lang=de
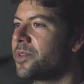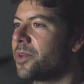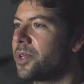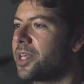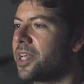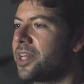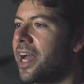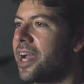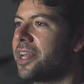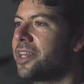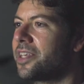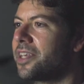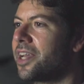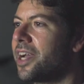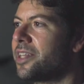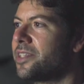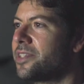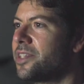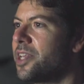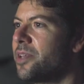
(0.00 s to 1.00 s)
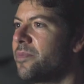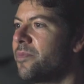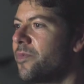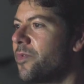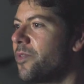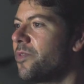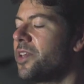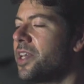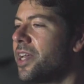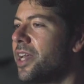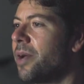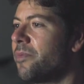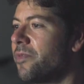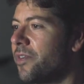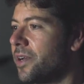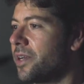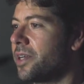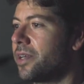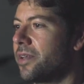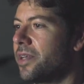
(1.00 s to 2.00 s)
Solche Kleinigkeiten sind eben, wo wir hier
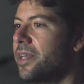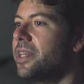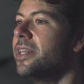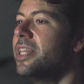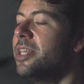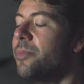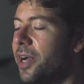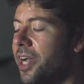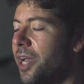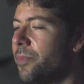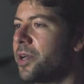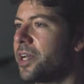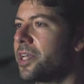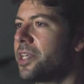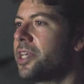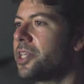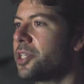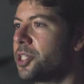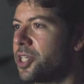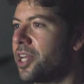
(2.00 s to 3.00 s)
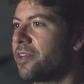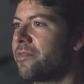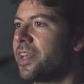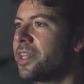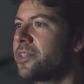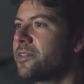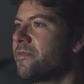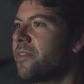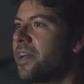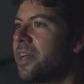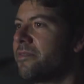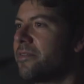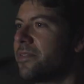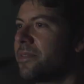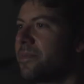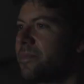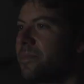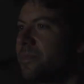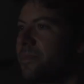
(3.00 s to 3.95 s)
einfach lieber reparieren, statt wegzuwerfen.